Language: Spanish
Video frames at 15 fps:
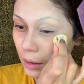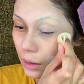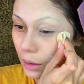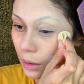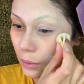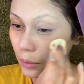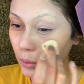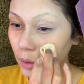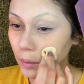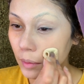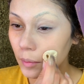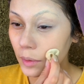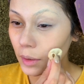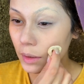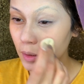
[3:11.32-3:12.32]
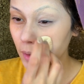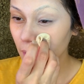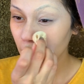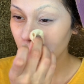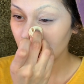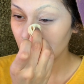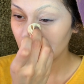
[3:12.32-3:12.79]
Ahora vamos a
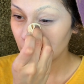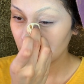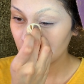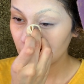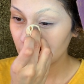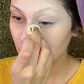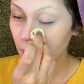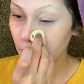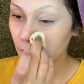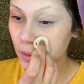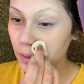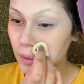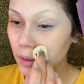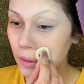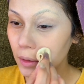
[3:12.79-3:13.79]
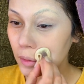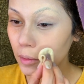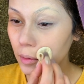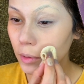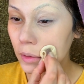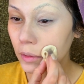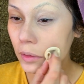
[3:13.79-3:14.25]
estar
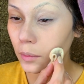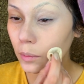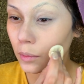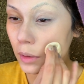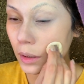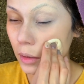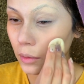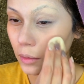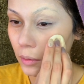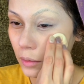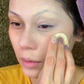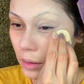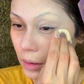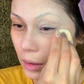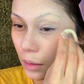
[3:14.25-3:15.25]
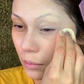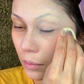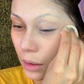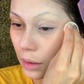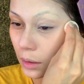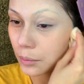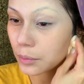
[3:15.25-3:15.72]
haciendo, bueno, dibujando nuestra
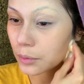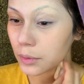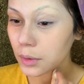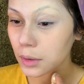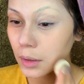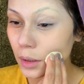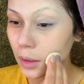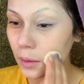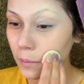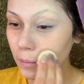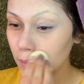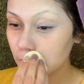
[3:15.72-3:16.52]
mariposita.